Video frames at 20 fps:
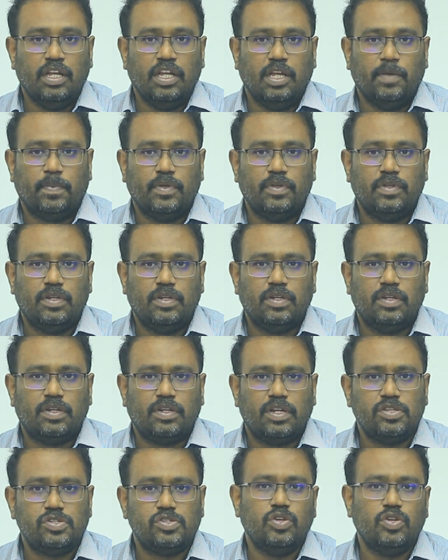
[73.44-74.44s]
இப்போ வந்து
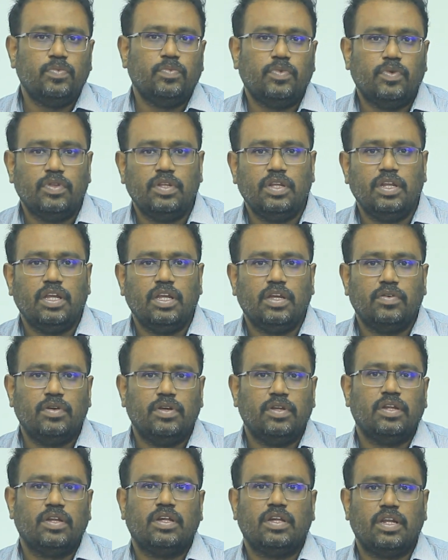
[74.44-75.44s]
ரெசியூம் வந்து இன்றைக்கி
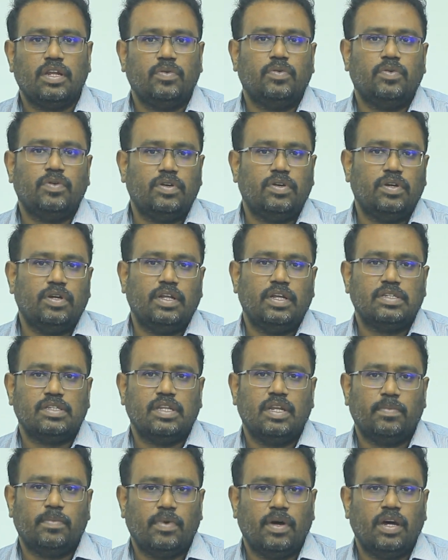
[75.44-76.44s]
இருக்கிற ஒரு
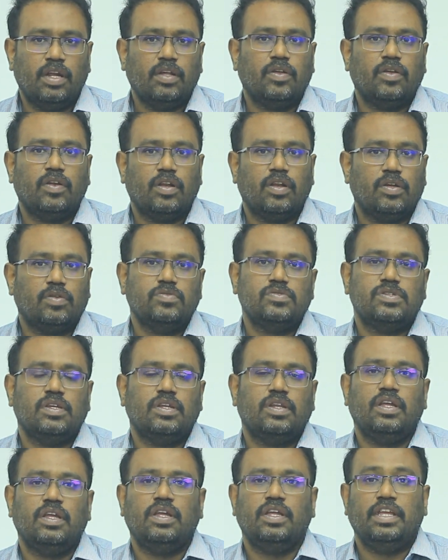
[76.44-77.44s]
டேஸில் மாணவர்களுக்கும்
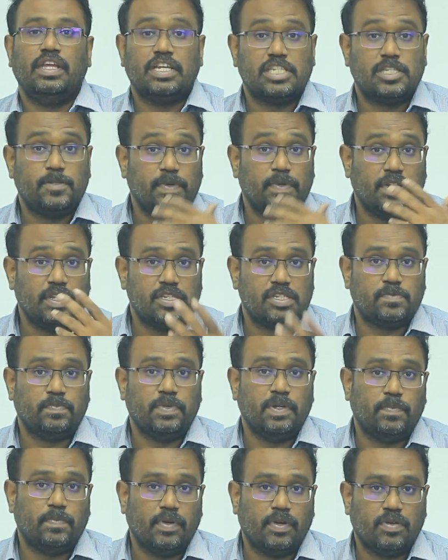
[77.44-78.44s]
சரி எக்ஸ்பீரியன்ஸ்
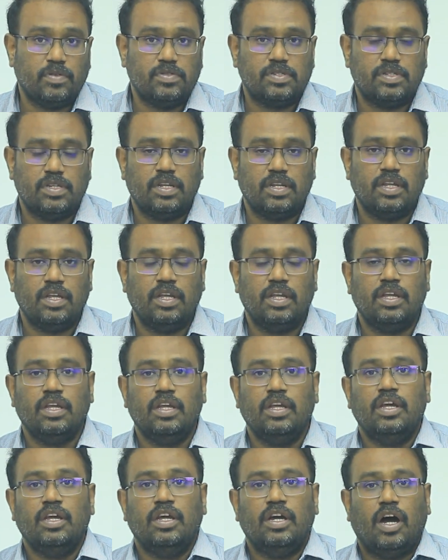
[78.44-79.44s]
பீப்புளுக்கும் சரி
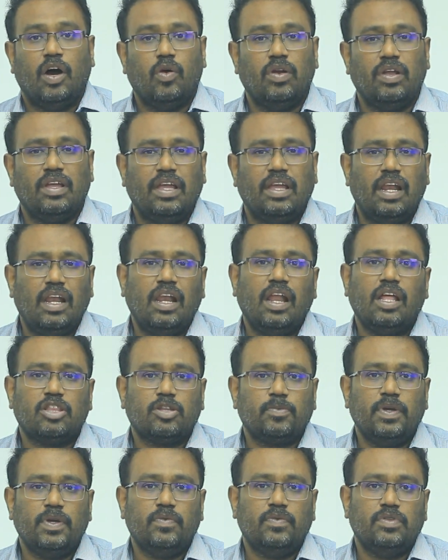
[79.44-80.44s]
அவங்களுக்கு
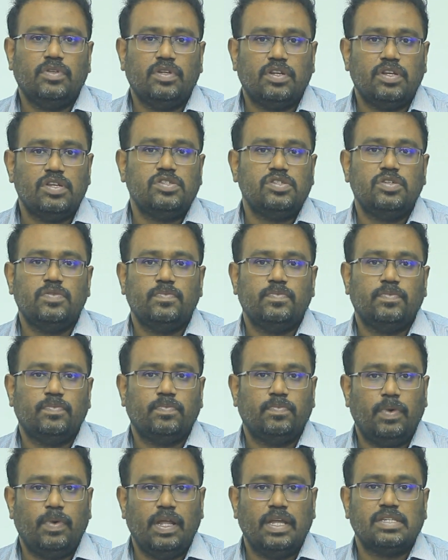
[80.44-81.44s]
எல்லாத்துமே வந்து ரெசியூம்
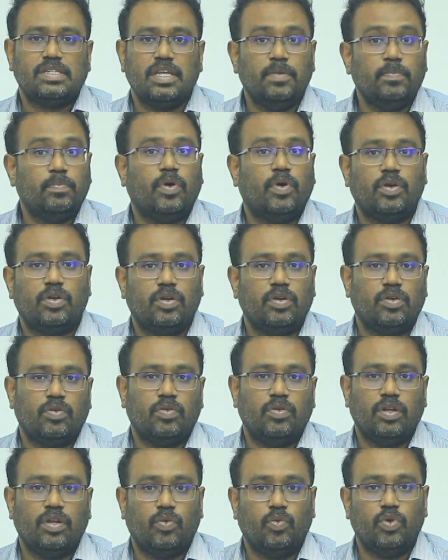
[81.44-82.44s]
பிளேஸ் இம்பார்ட்டன்ட்
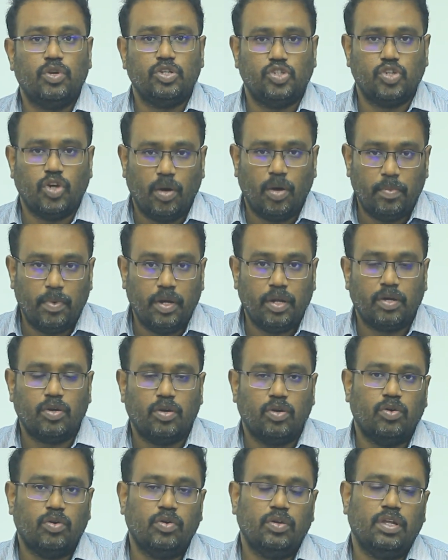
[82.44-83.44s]
ரோல் ஒரு ஜாப்
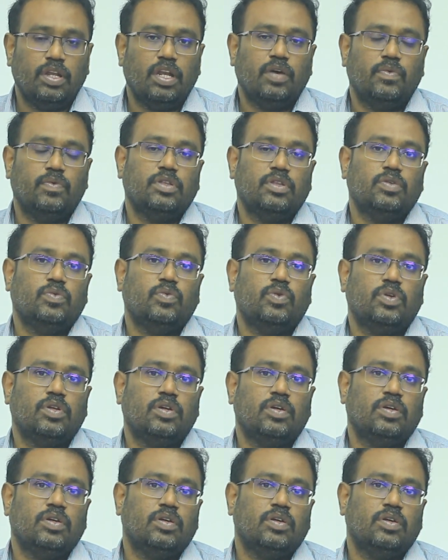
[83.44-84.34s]
எடுக்கணும் இல்லை வந்து ஒரு